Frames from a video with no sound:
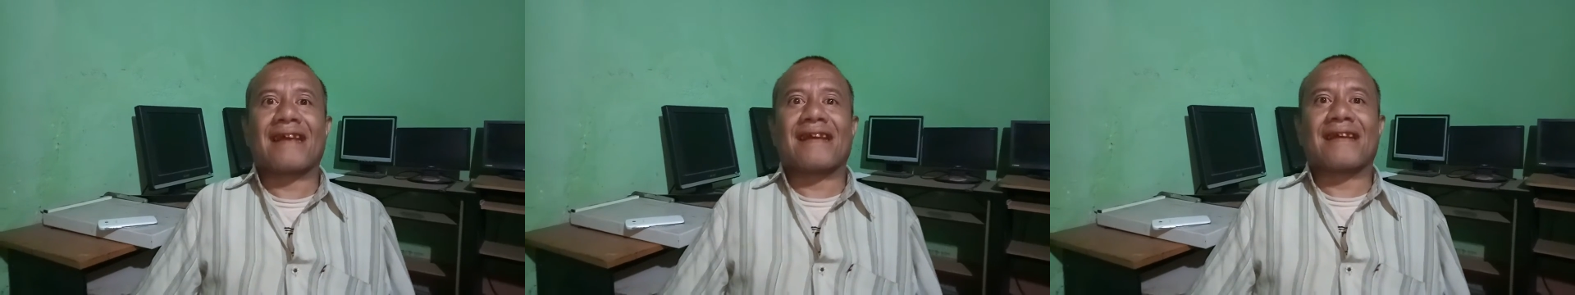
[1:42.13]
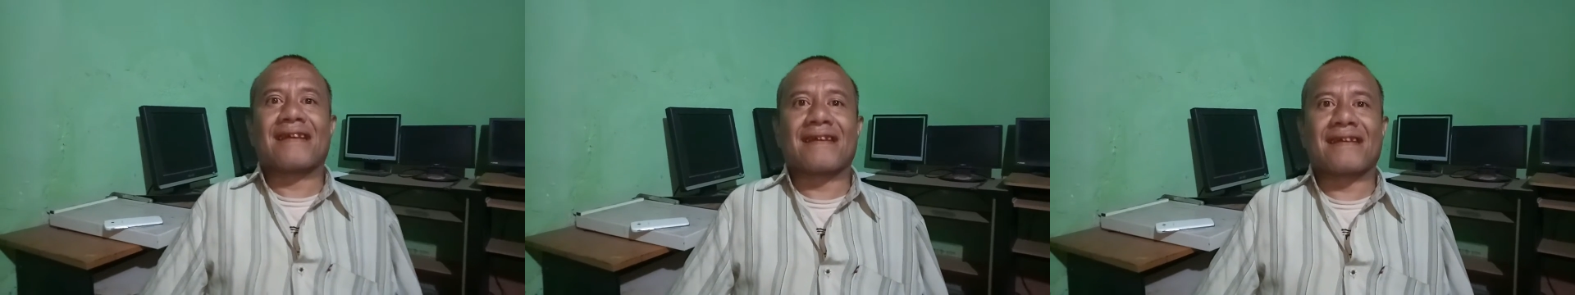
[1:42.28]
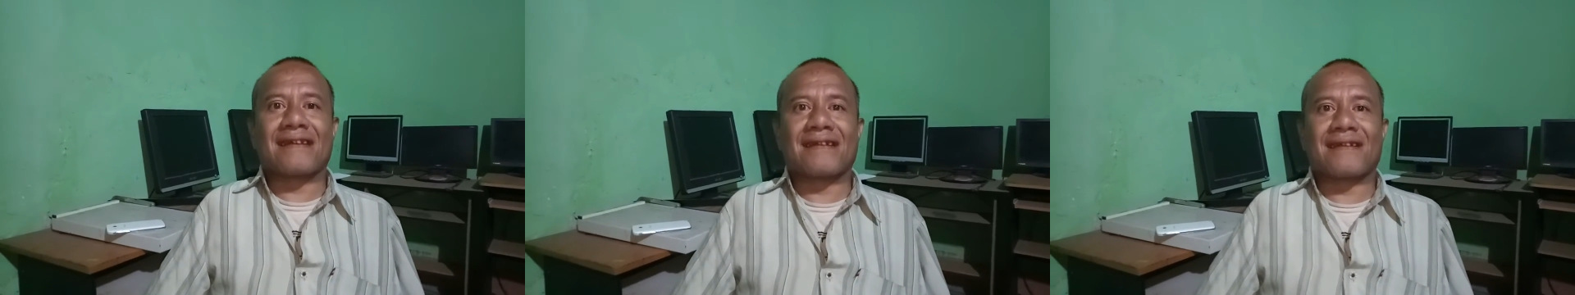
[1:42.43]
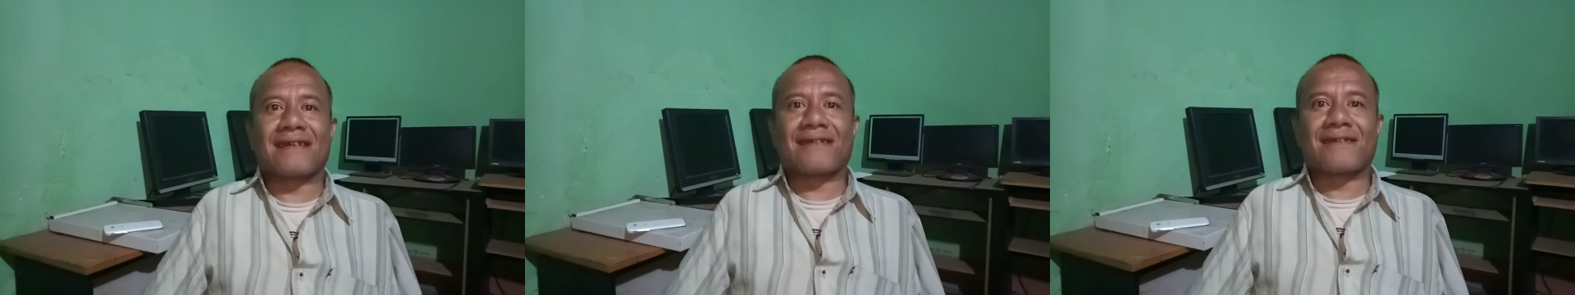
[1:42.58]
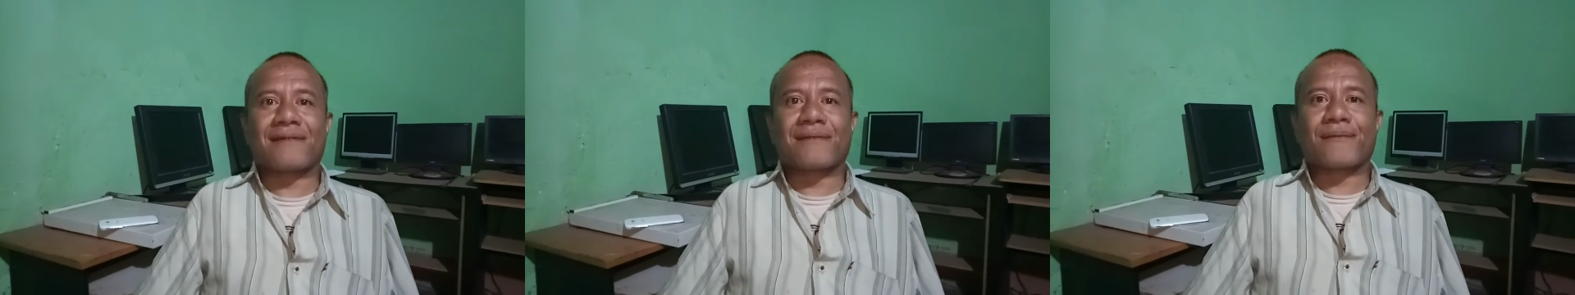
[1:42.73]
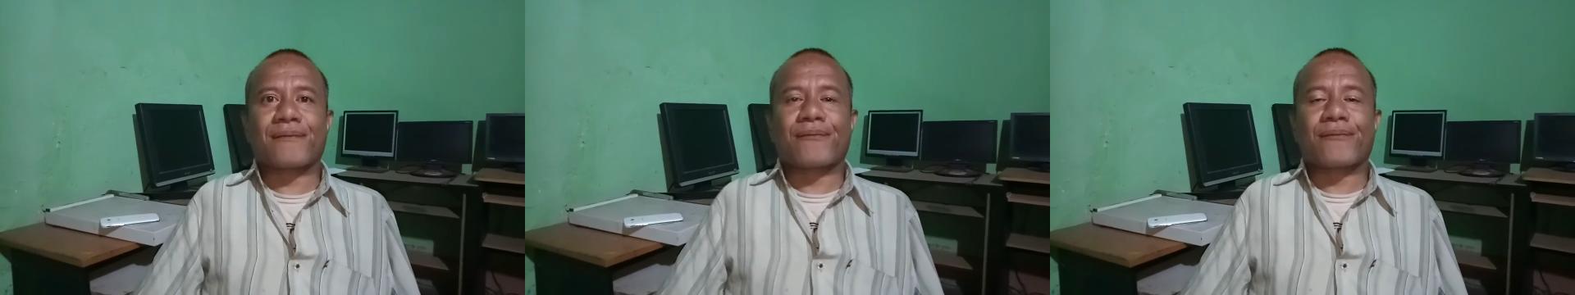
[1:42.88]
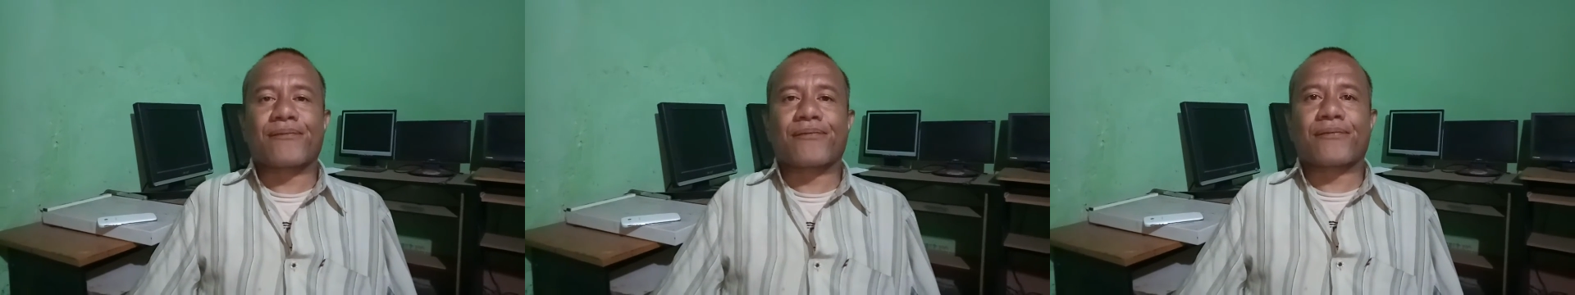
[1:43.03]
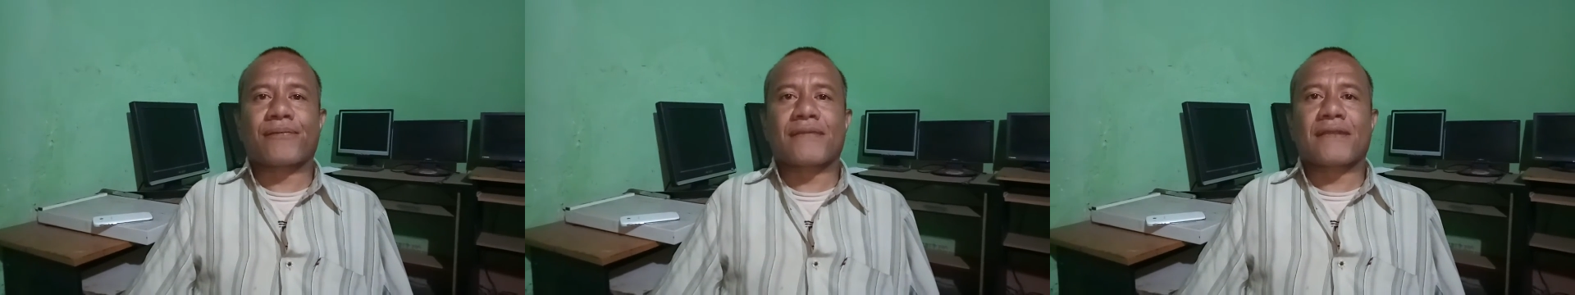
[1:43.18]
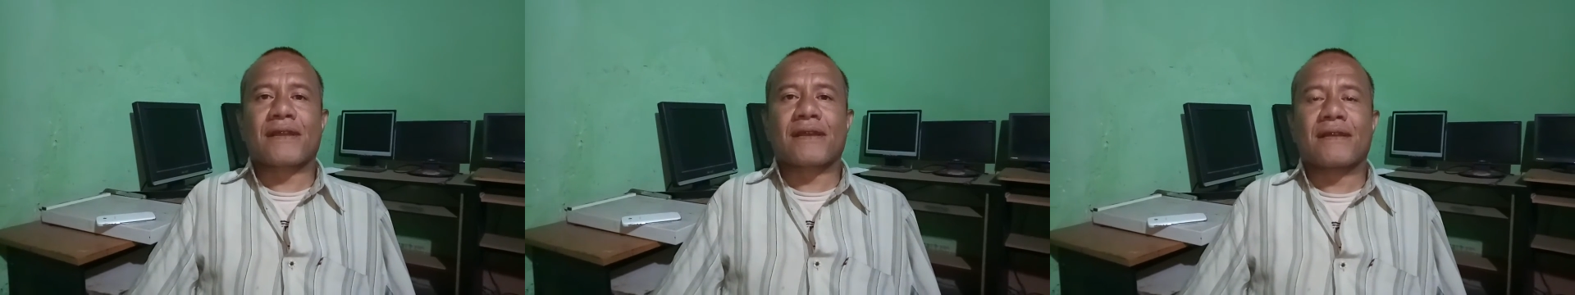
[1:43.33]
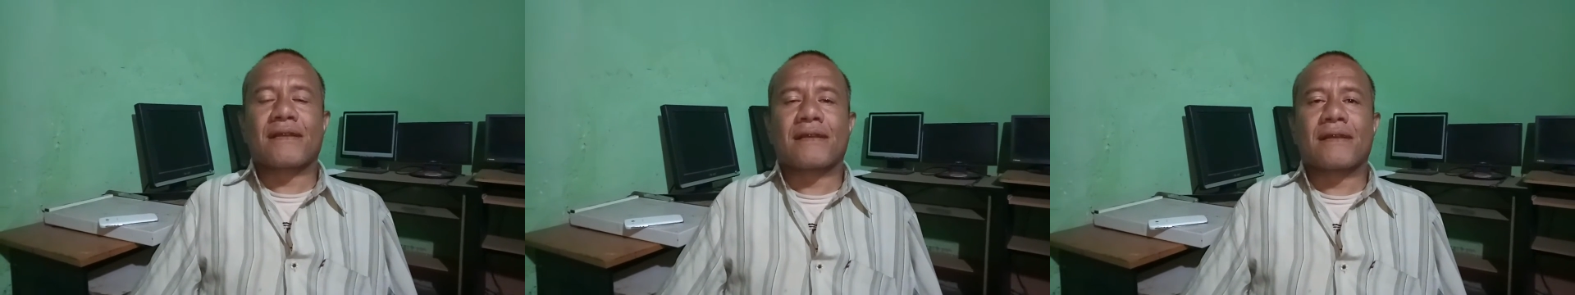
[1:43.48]
Kenapa? Kenapa tidak
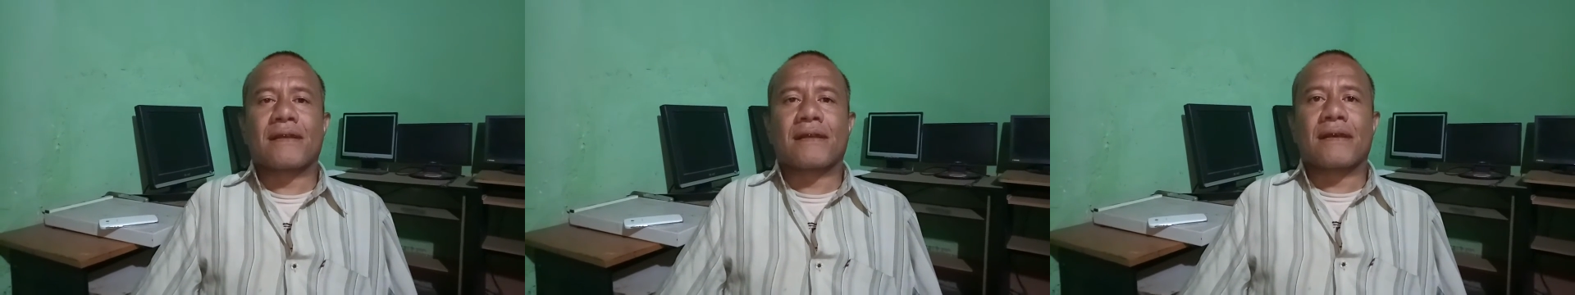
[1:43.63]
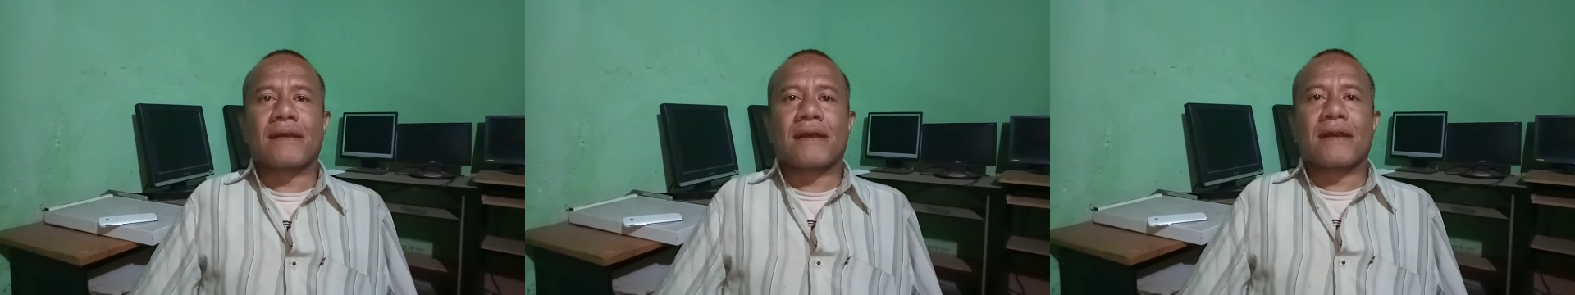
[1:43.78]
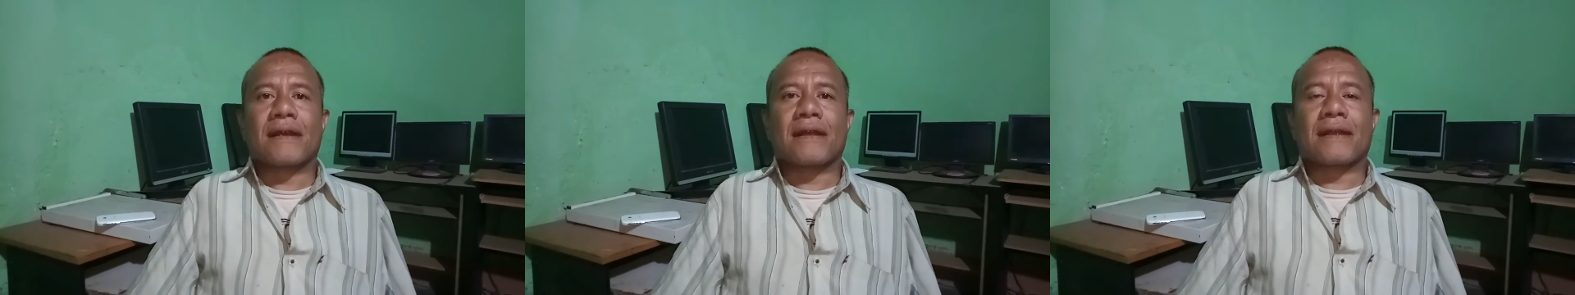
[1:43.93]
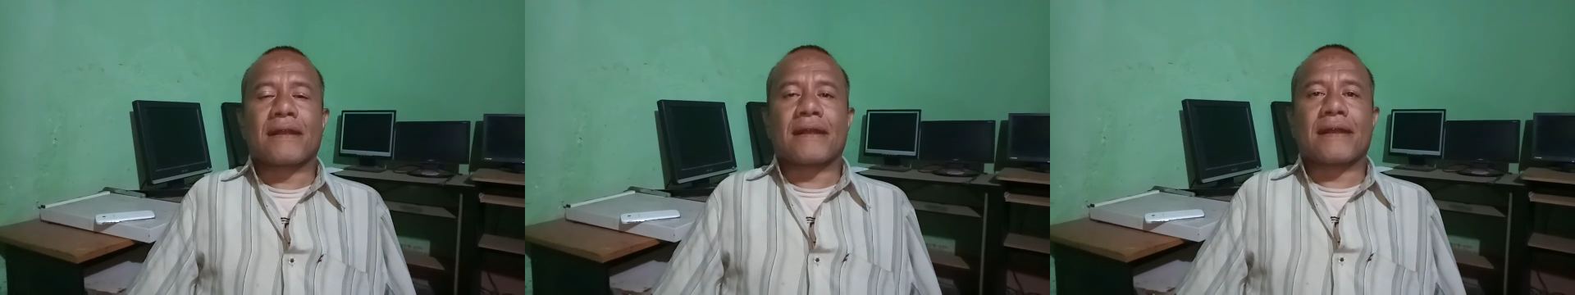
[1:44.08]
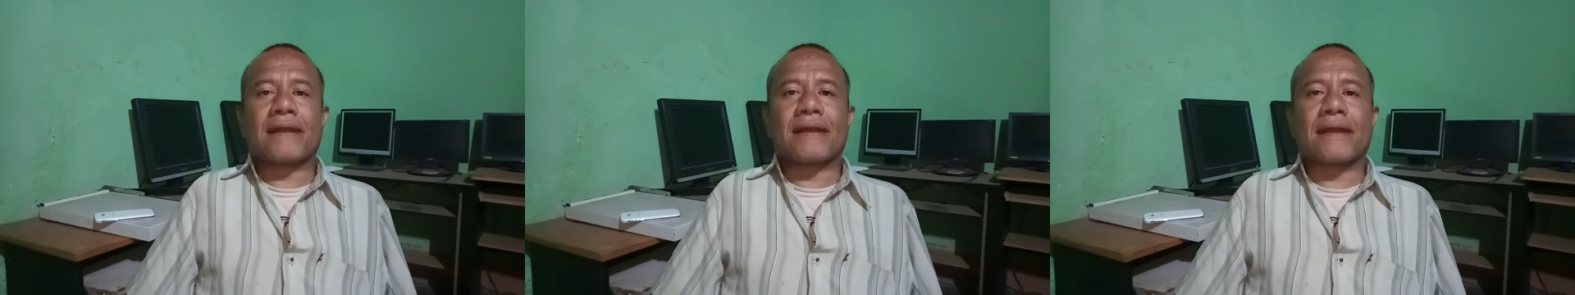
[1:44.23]
boleh uh, menerima iya.